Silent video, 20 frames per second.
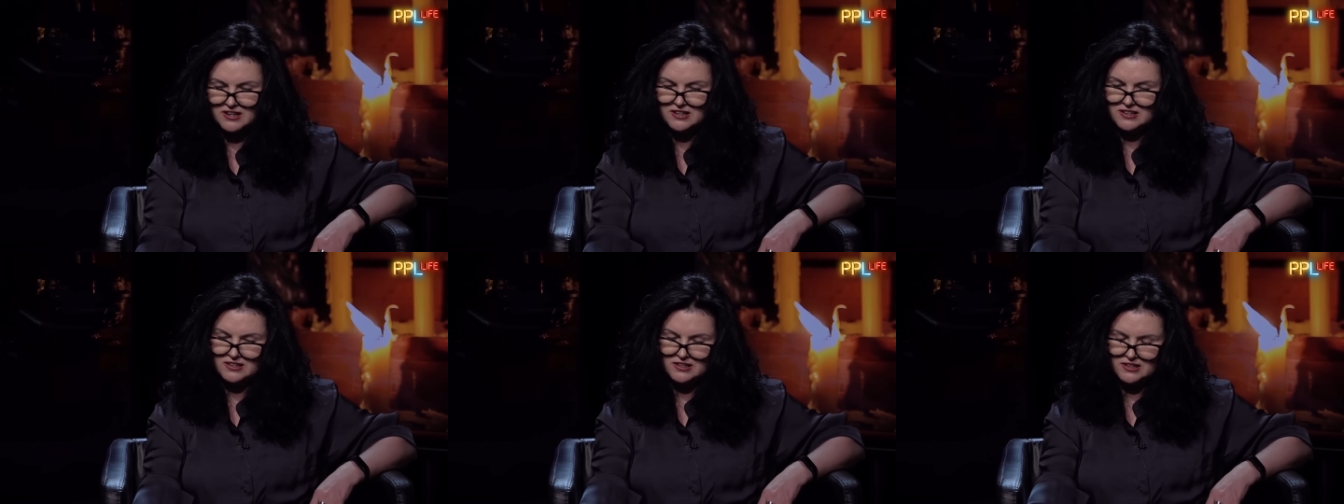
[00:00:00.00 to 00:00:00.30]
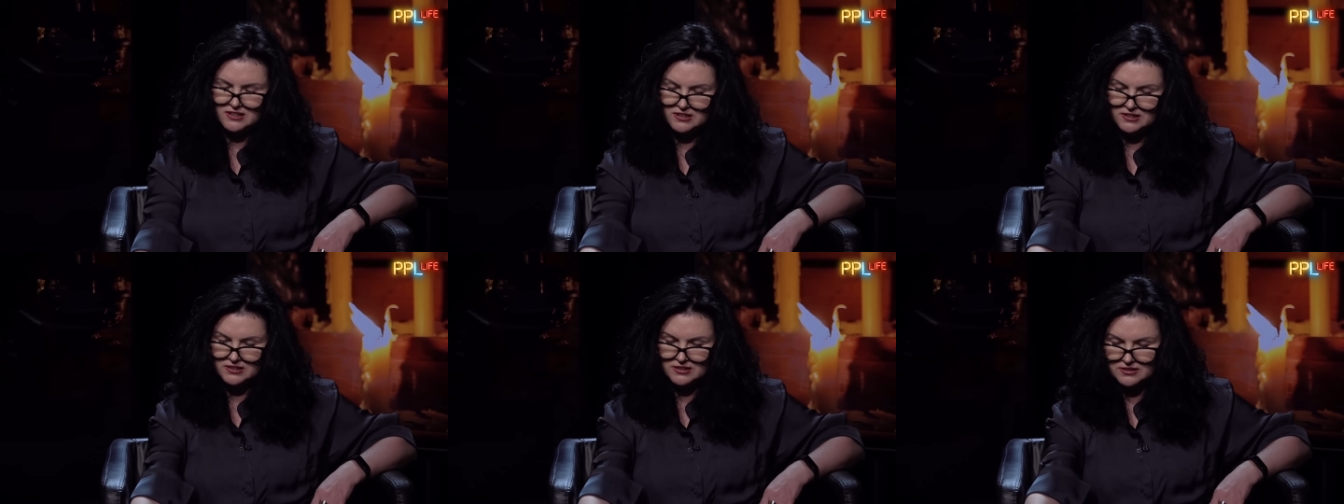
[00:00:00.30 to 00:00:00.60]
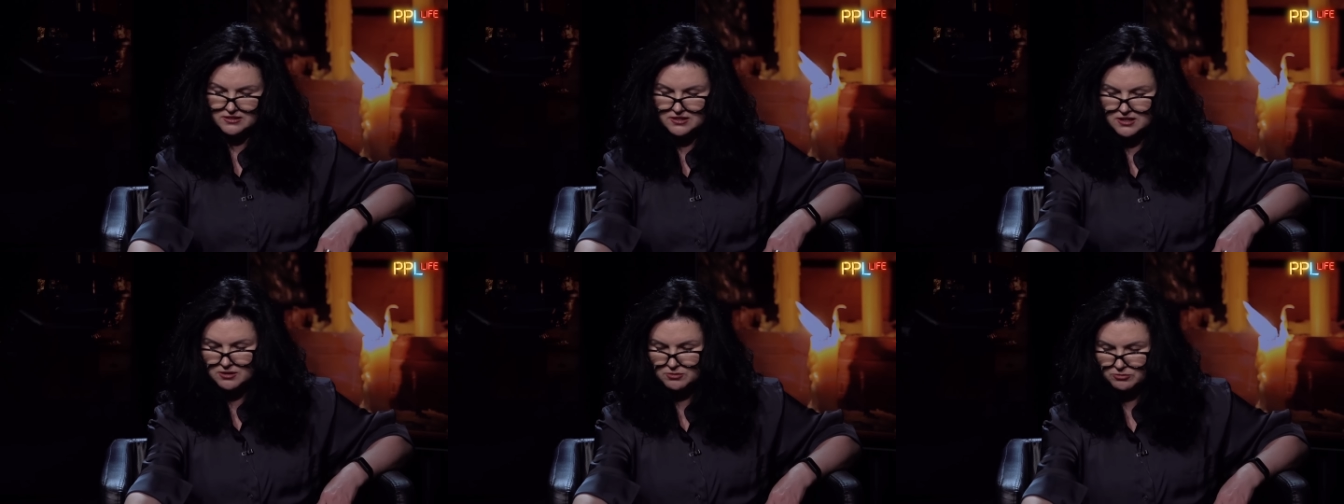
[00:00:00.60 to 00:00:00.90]
или
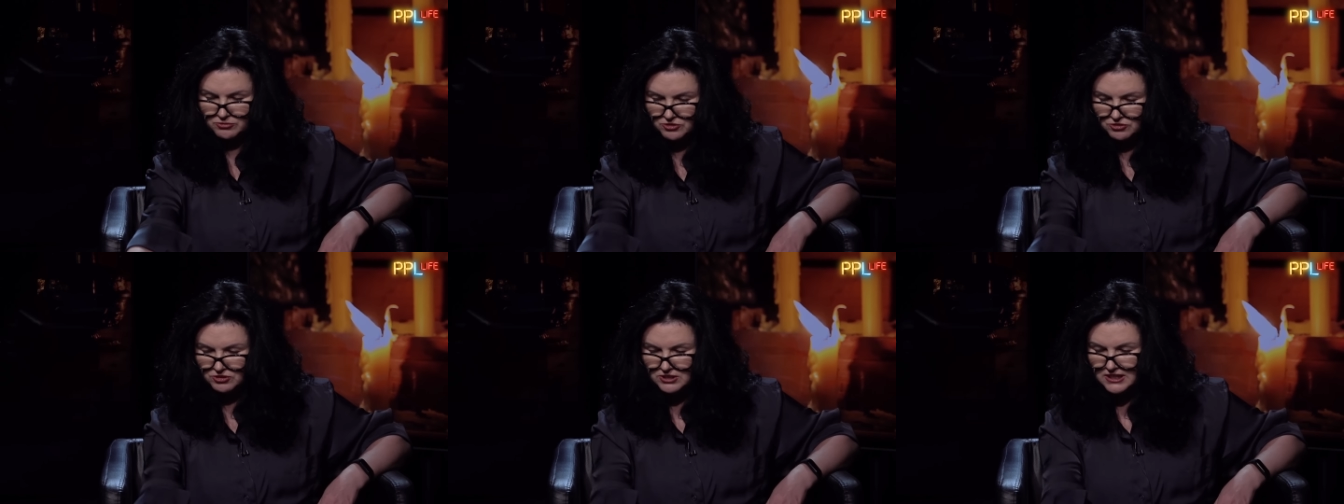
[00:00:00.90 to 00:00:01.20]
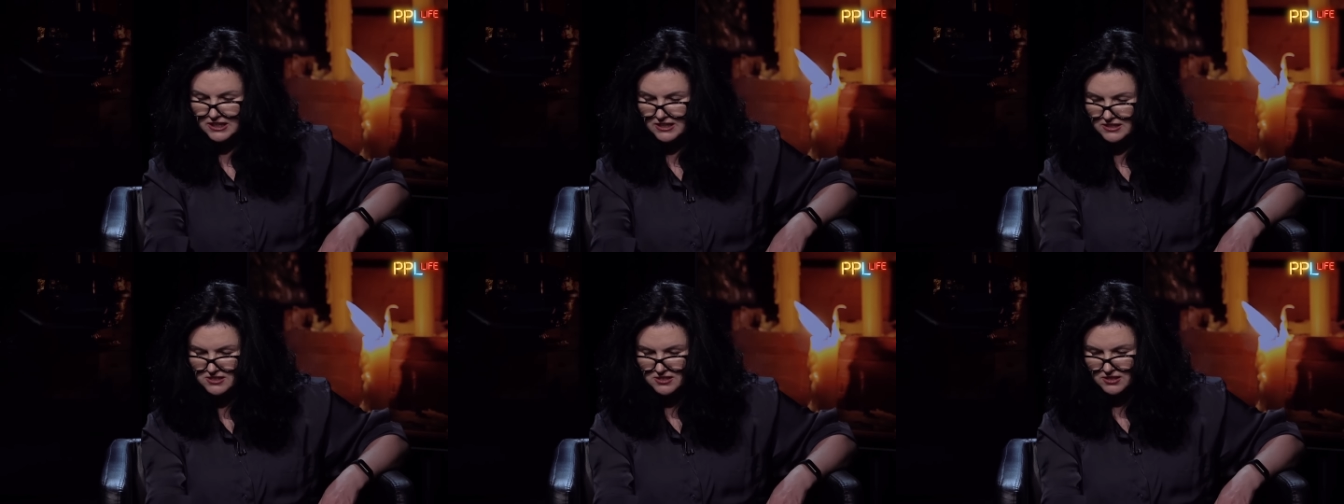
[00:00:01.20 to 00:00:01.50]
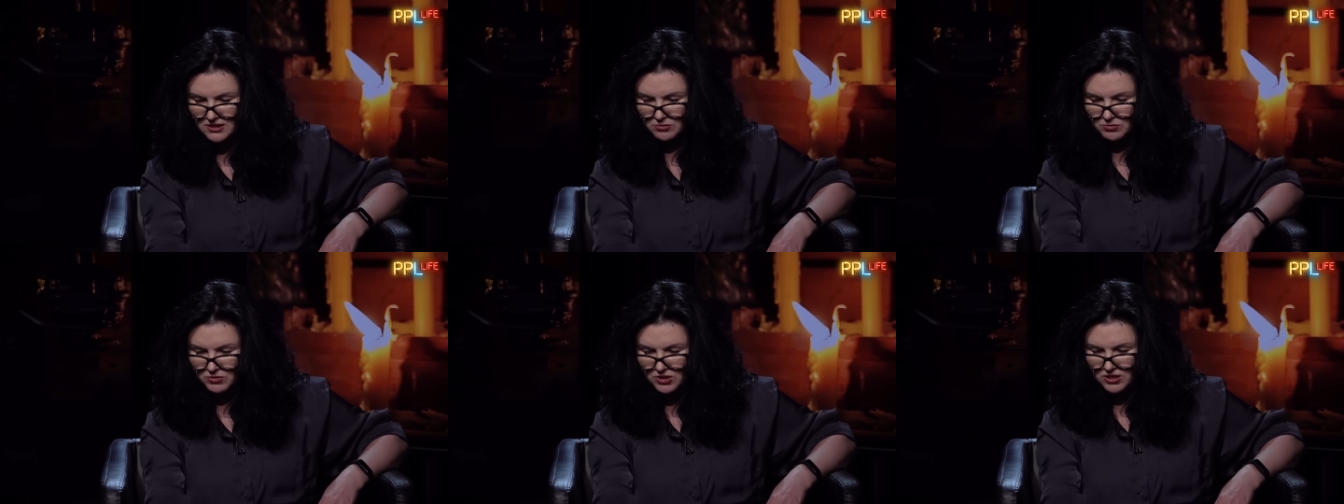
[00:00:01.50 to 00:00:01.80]
там в
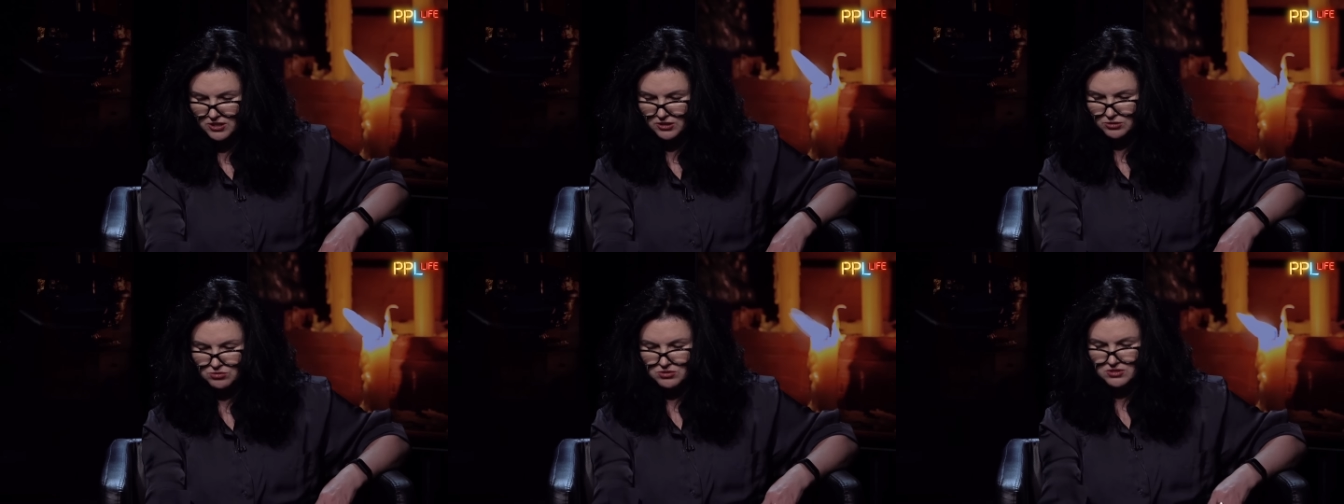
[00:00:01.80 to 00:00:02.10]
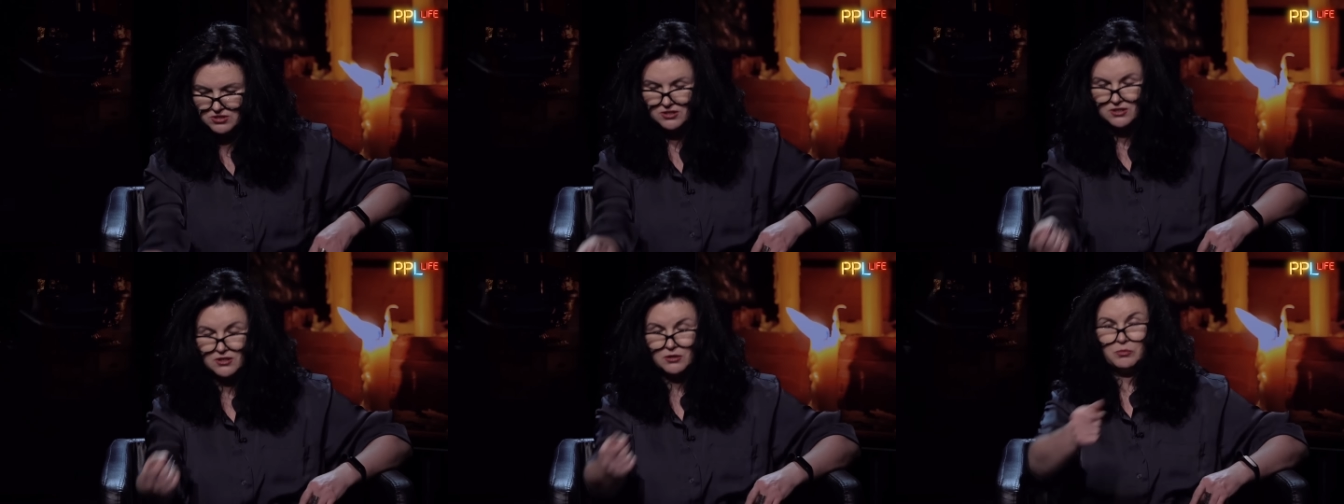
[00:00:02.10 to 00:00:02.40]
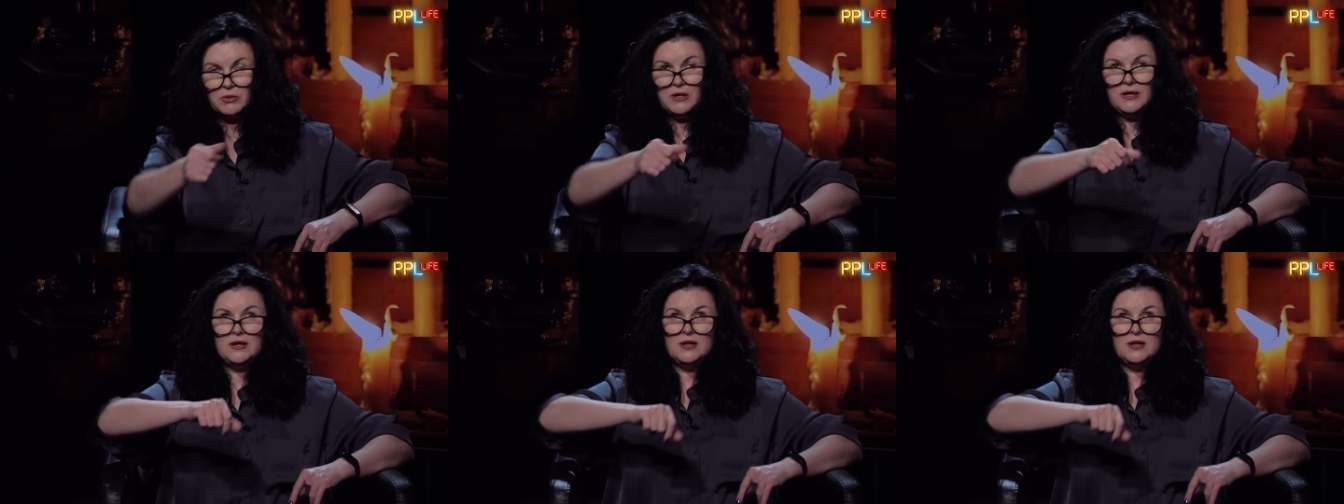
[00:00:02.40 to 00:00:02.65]
12 градусе рыб.